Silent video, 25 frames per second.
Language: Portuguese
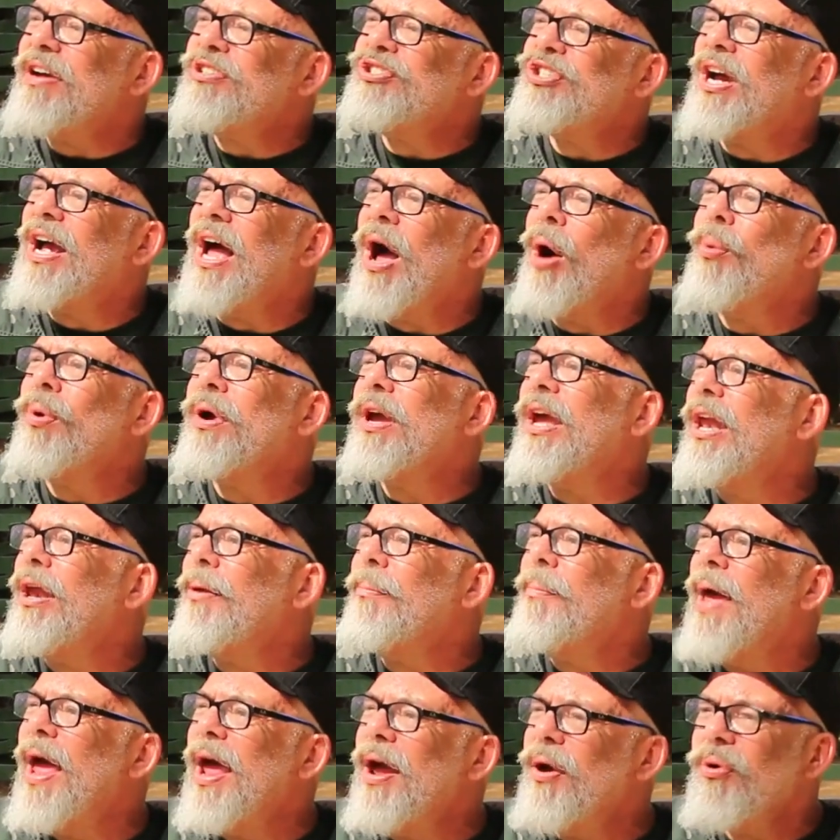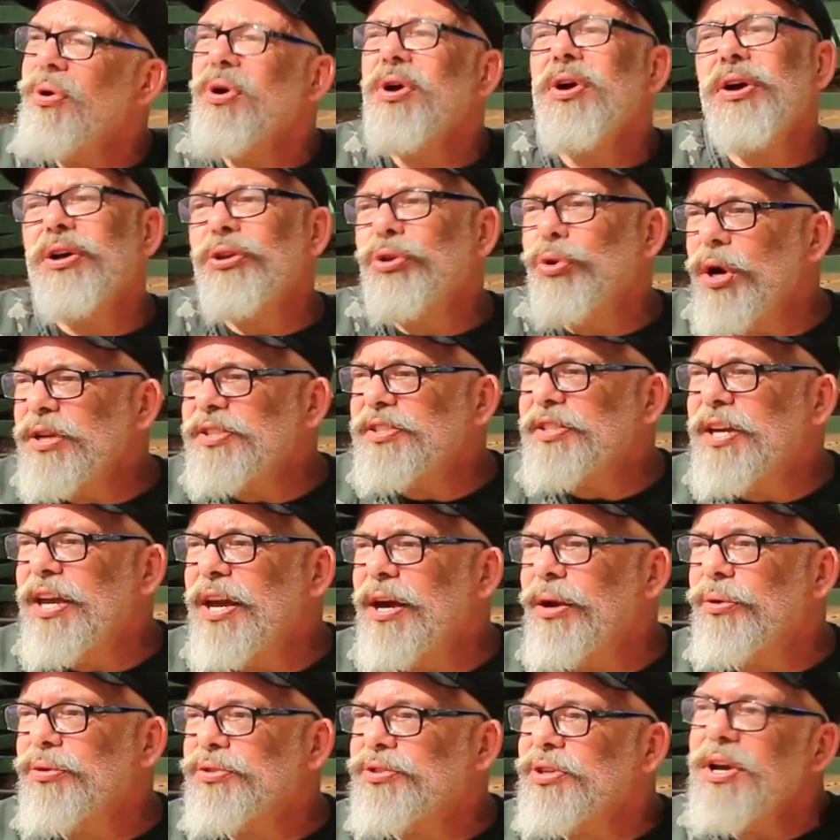Ele vai chegar a 1,5 kg, 2
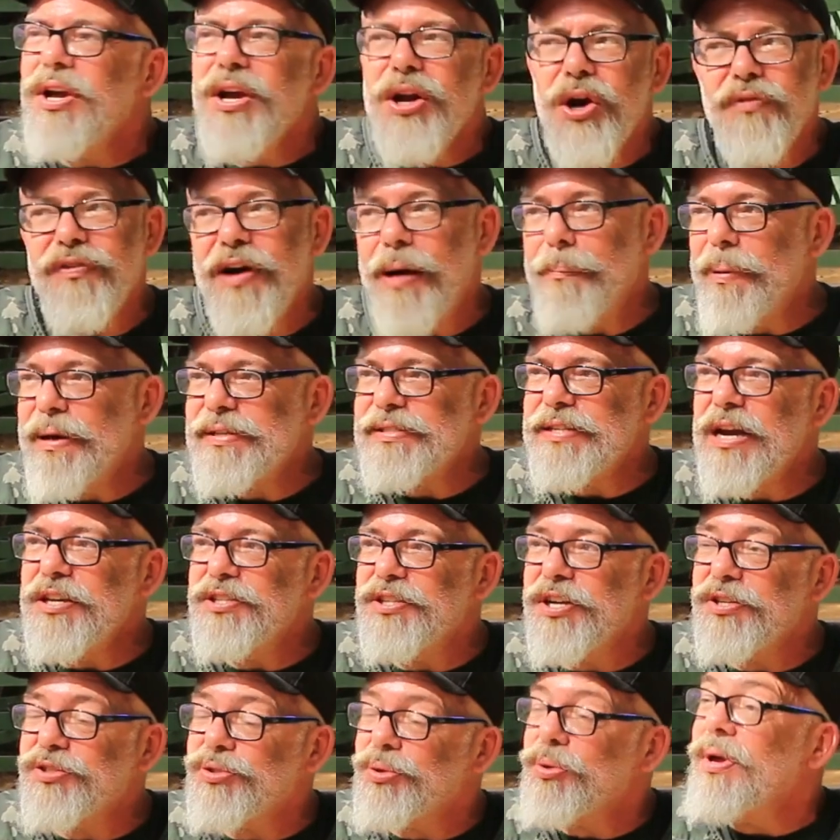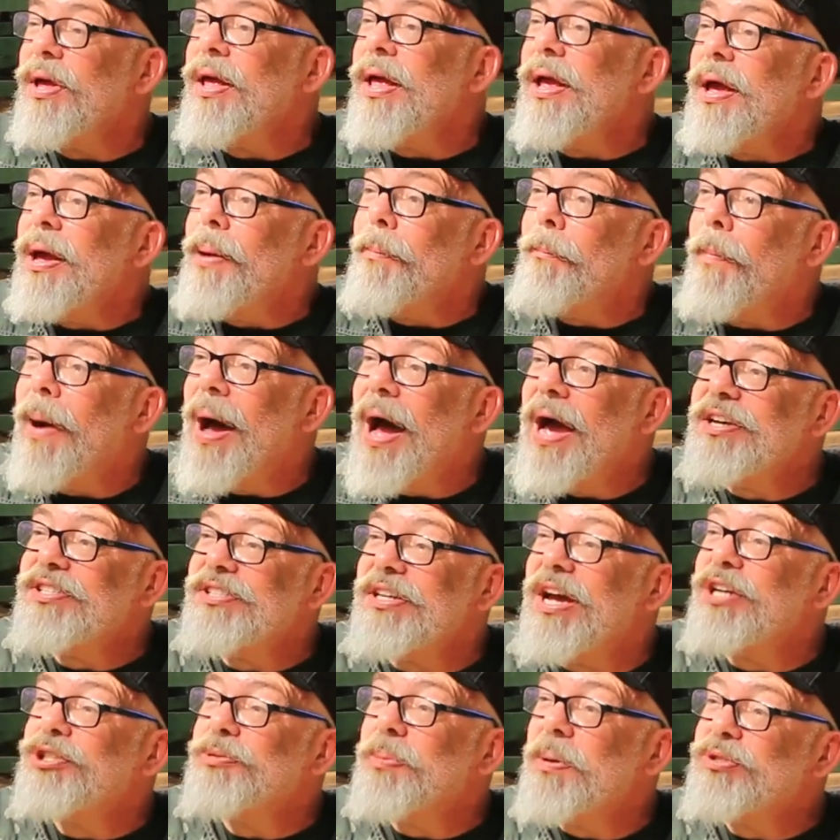kg. Não vai passar disso.
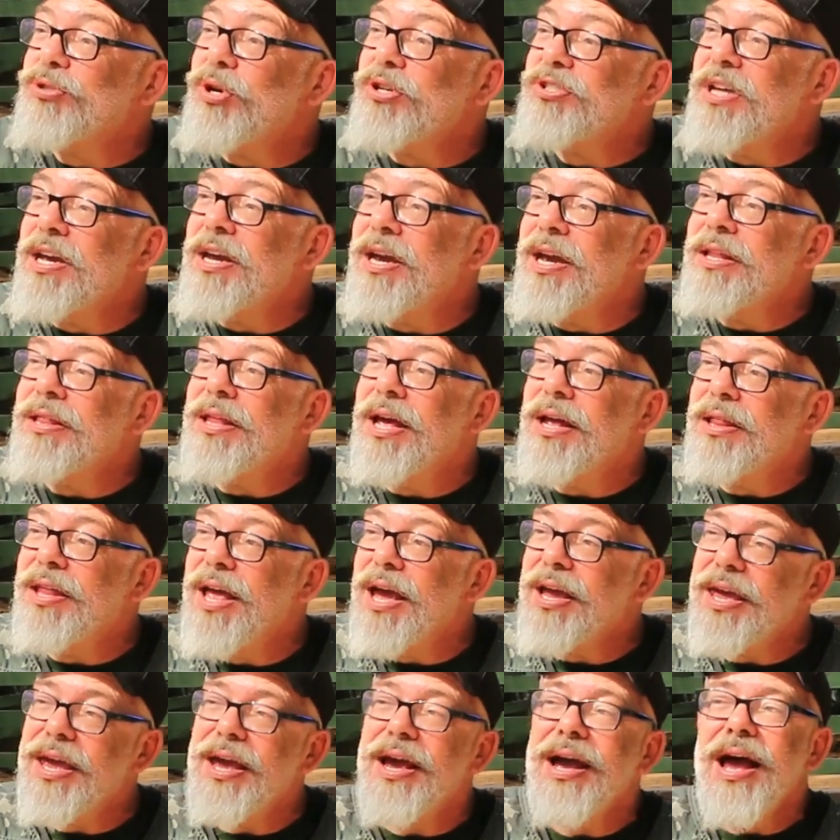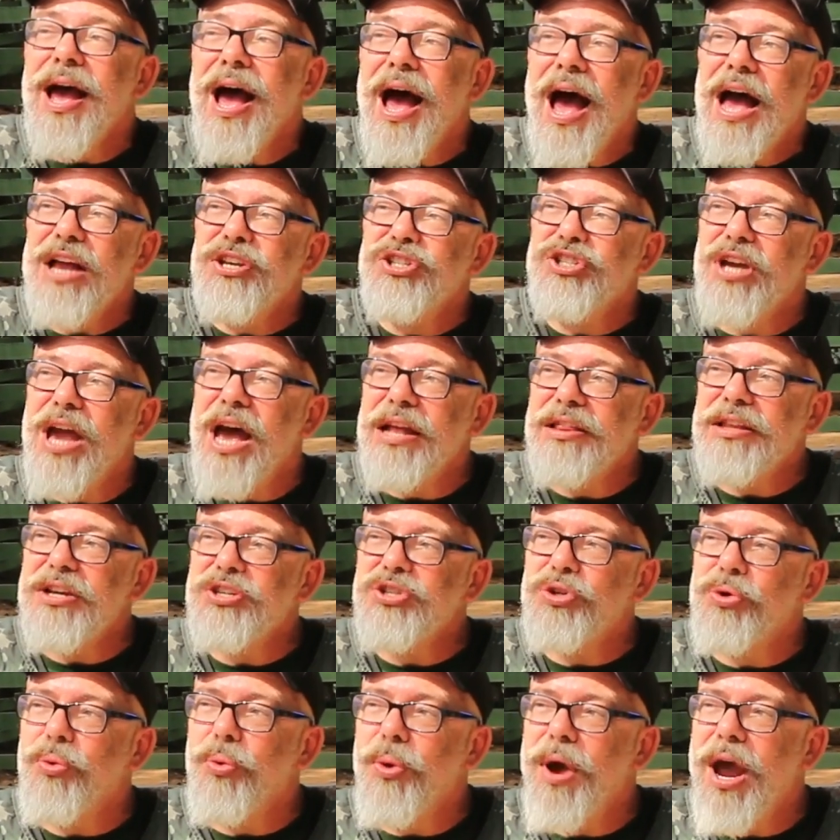Mas as pessoas têm que entender que a
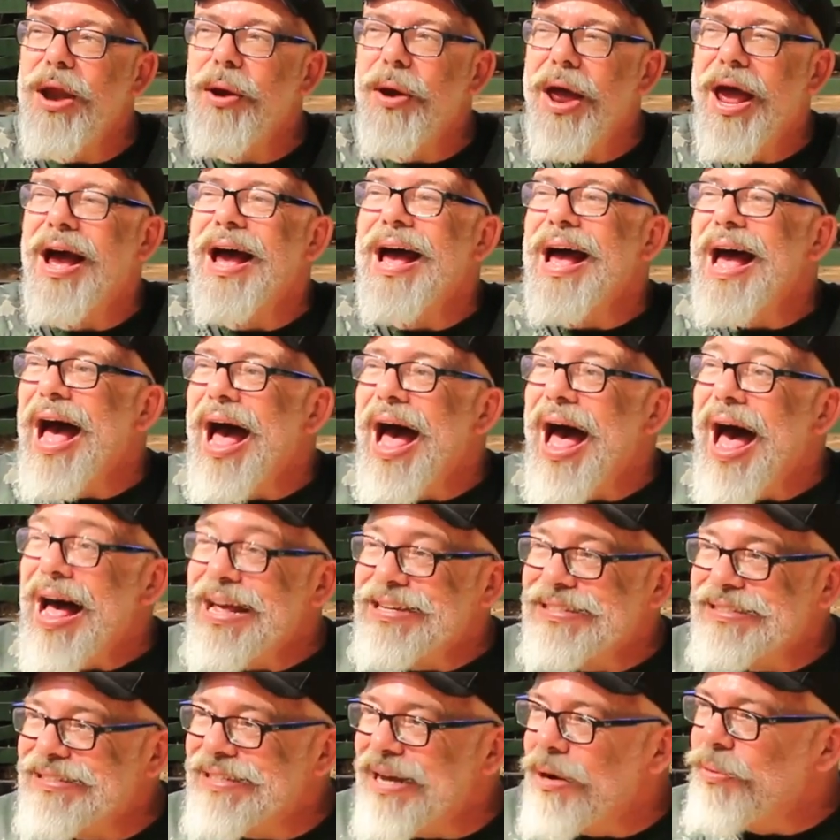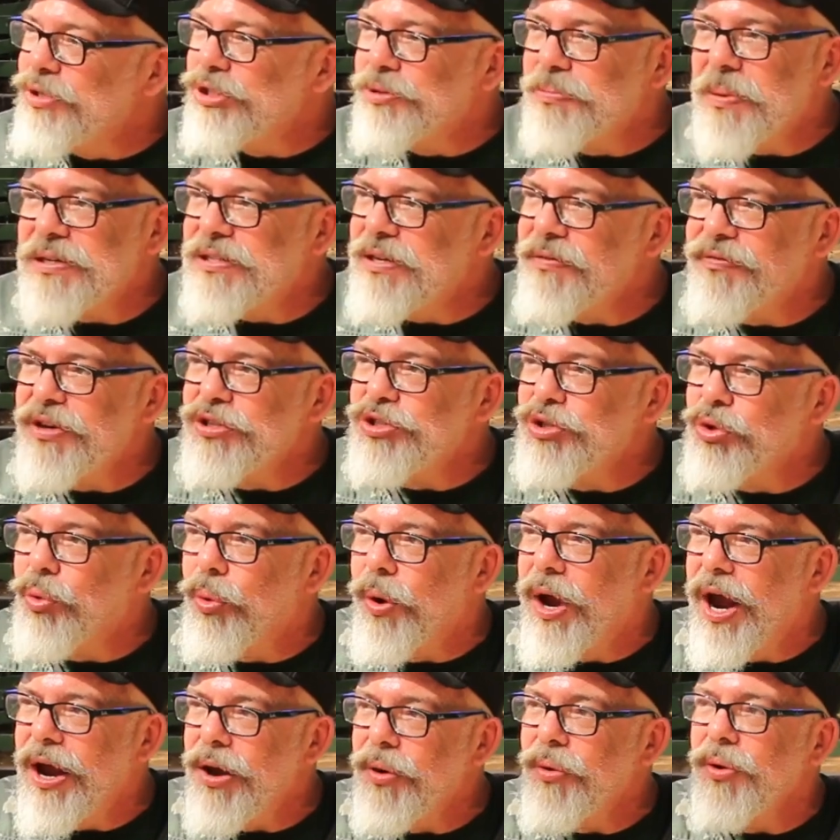dieta de coelho é ração específica
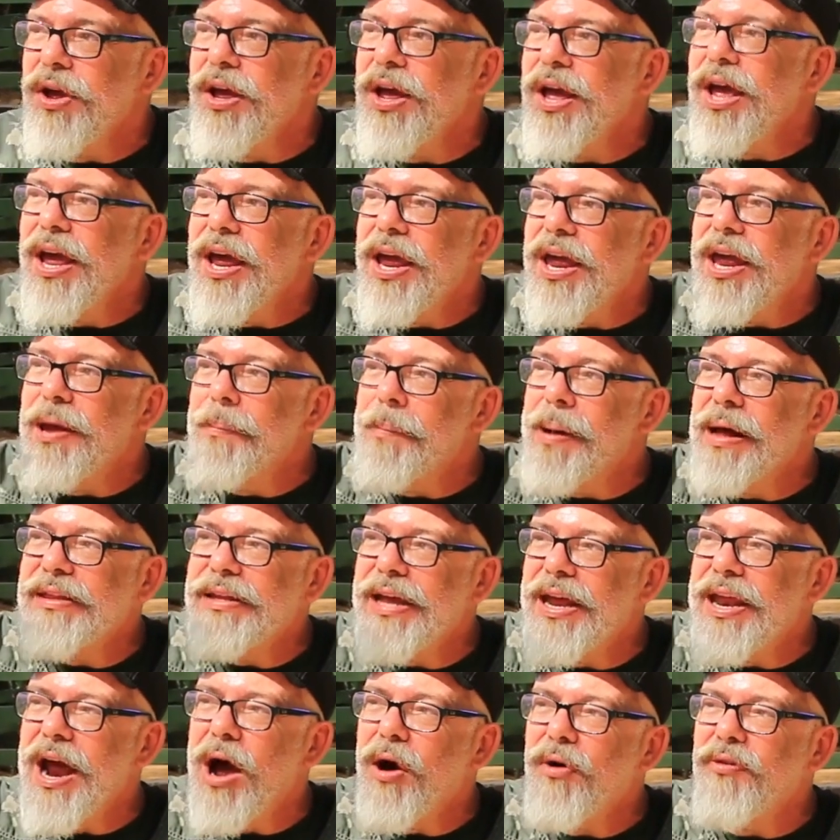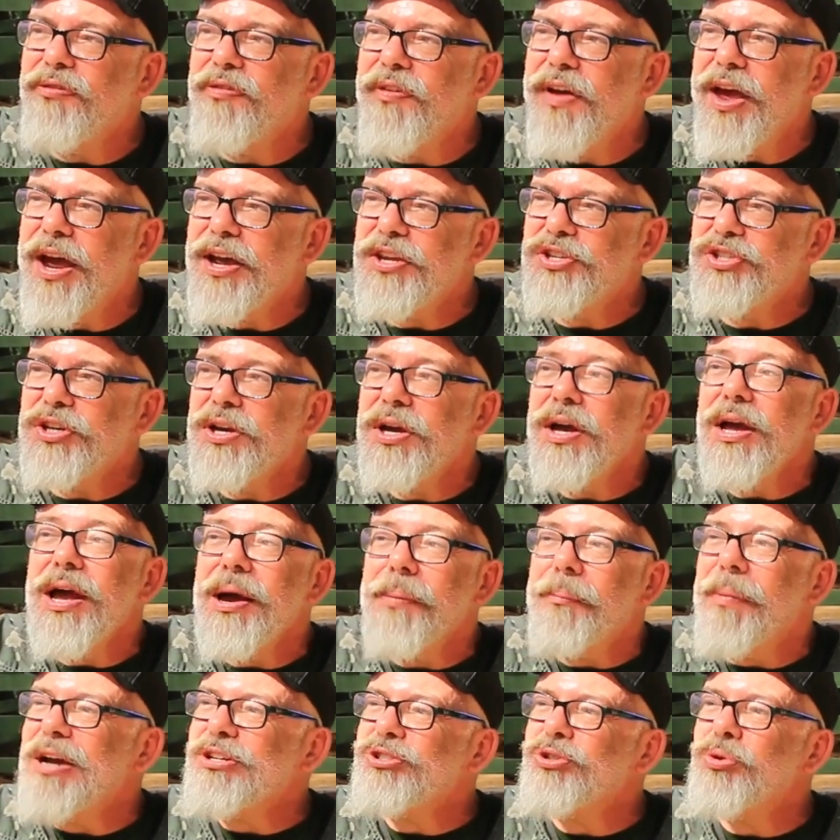de coelho e material verde.
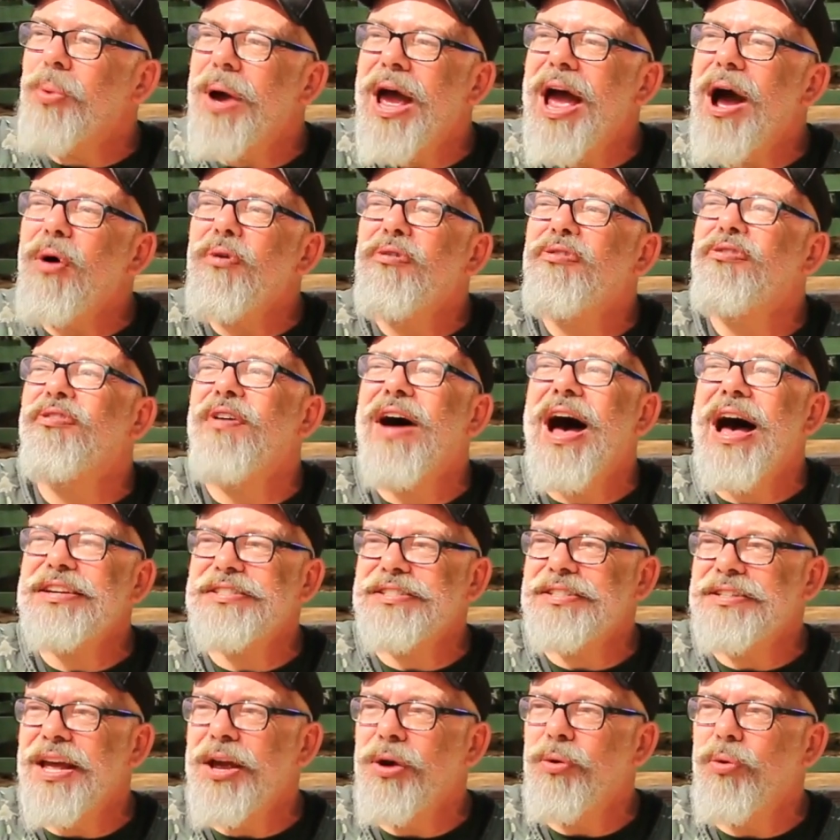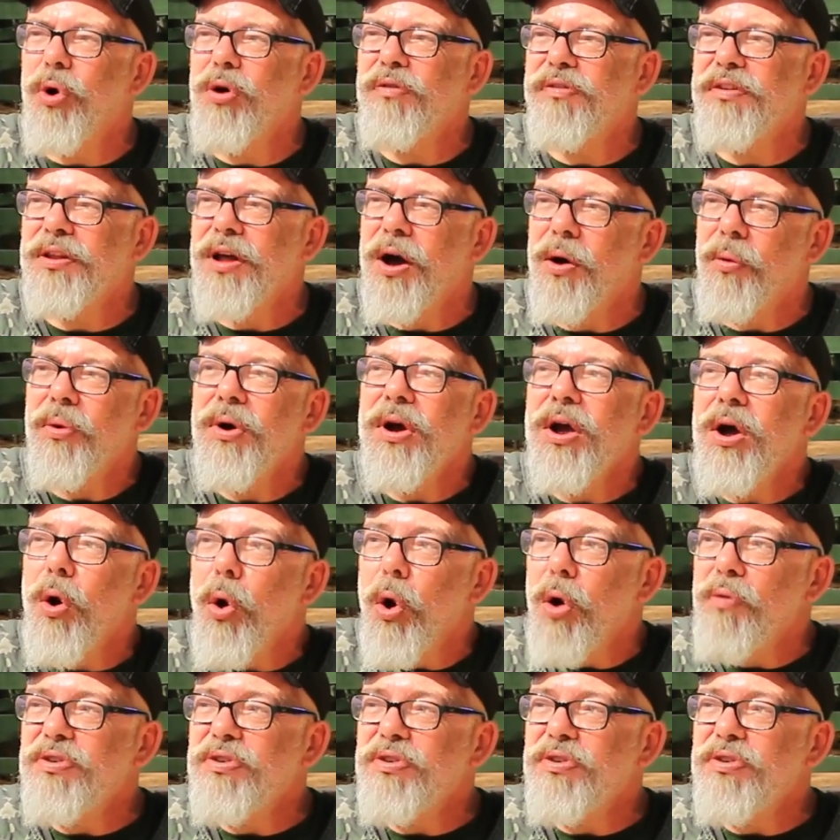Mas não é alface nem couve, não.